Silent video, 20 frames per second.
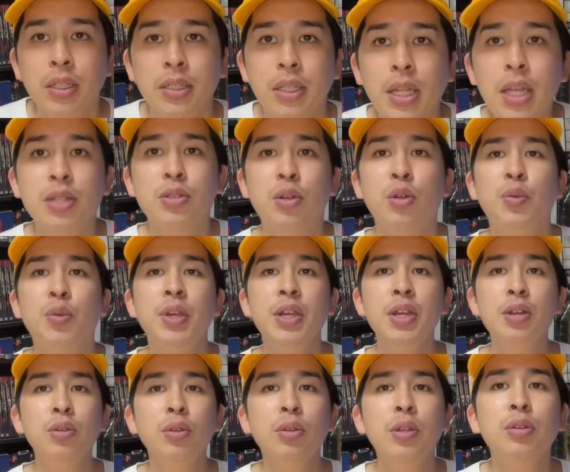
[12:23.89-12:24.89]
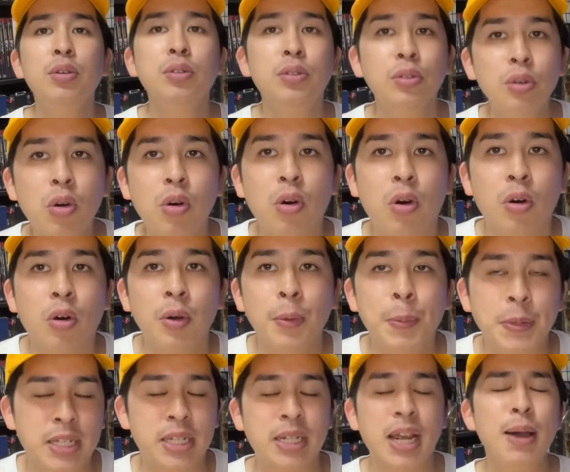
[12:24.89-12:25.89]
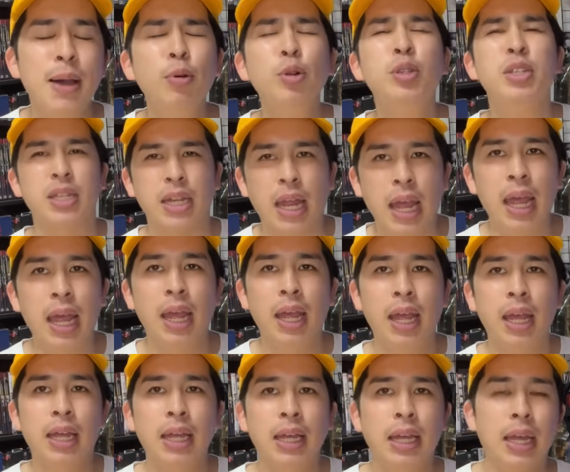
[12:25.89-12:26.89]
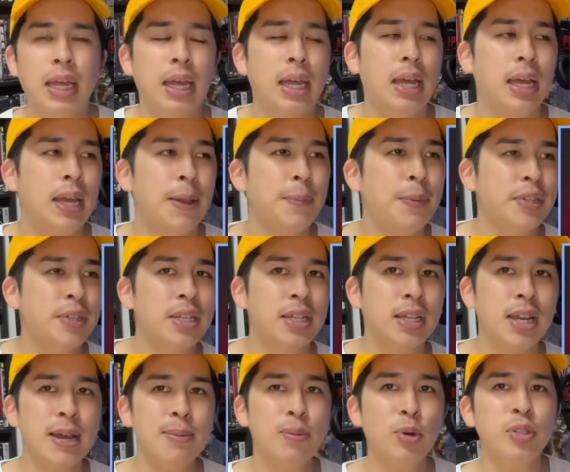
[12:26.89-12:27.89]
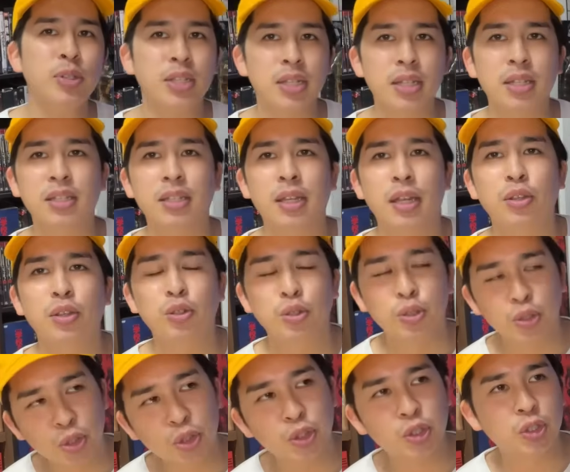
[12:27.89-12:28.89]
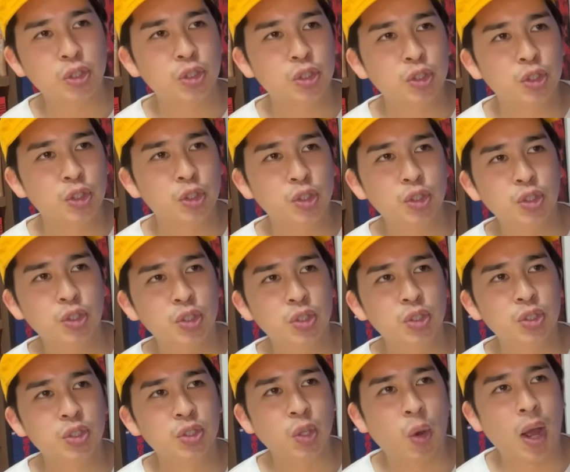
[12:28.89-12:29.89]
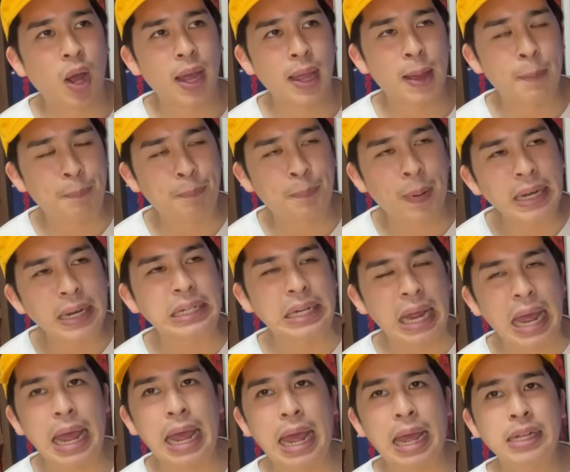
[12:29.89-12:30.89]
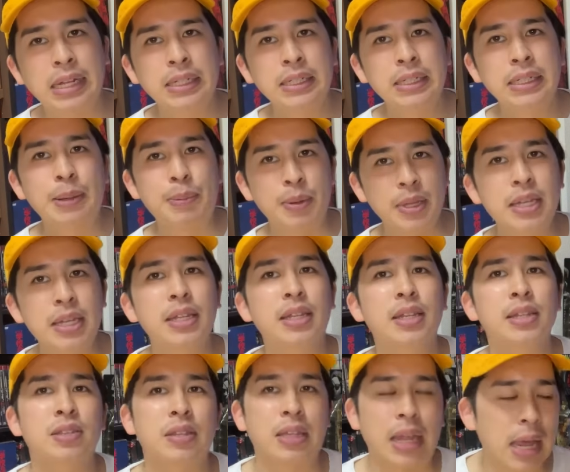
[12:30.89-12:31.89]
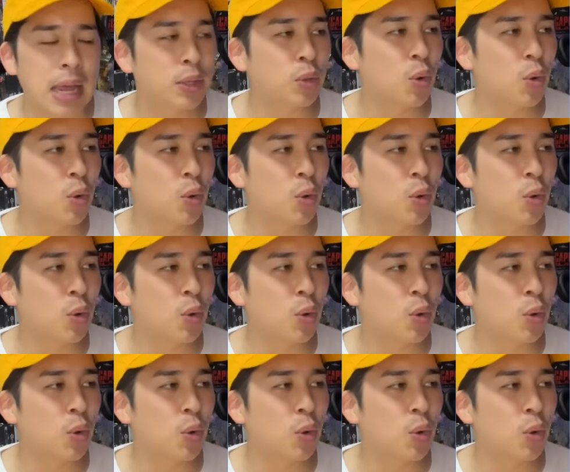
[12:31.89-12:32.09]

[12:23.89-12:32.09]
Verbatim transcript: で、そのフィールドで言うと、まあ、下墓地ね。えー、やっぱり地下墓地っていうのがやっぱりね、やっぱいいですね。